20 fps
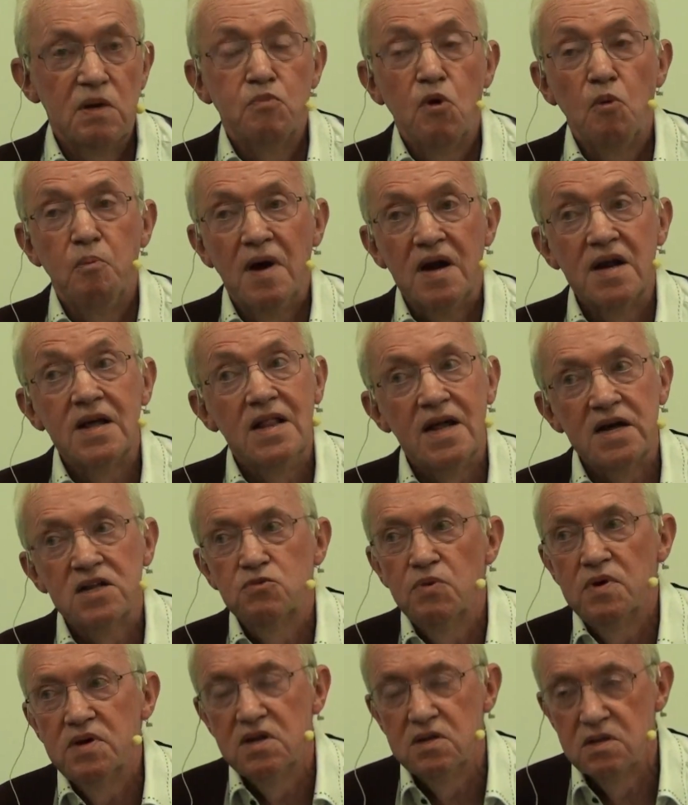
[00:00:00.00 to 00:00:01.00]
pour parler de
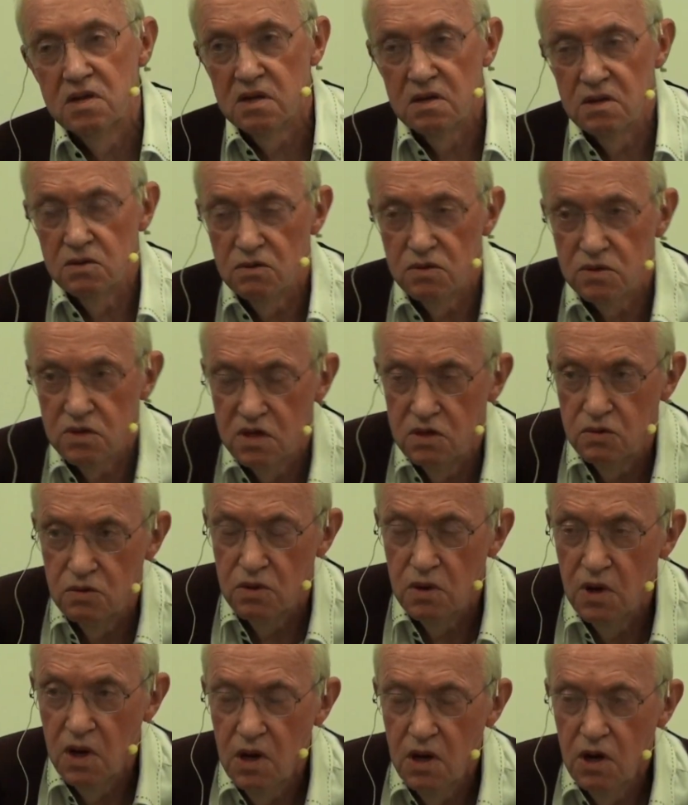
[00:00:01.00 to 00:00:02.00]
l'actualité, de, ce qui
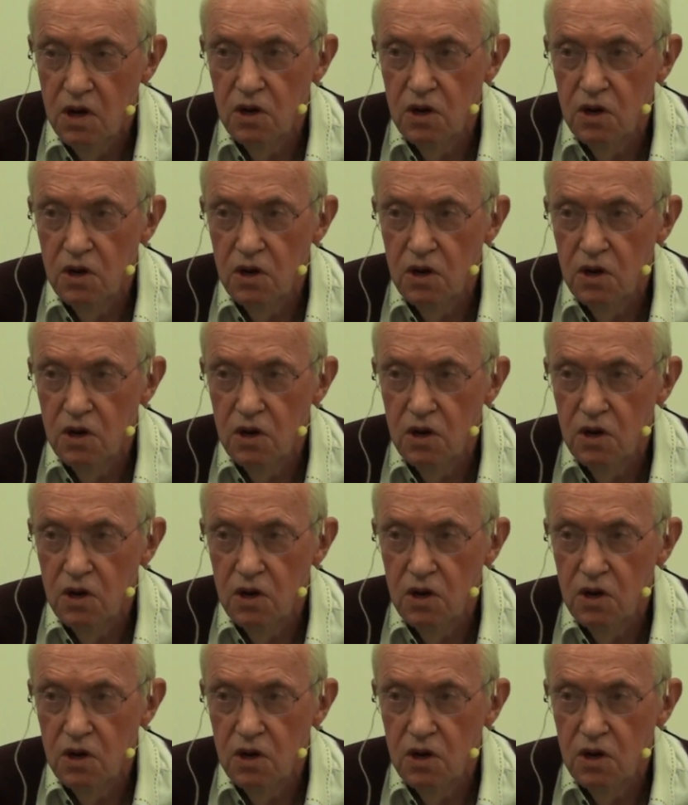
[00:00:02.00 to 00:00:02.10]
nous,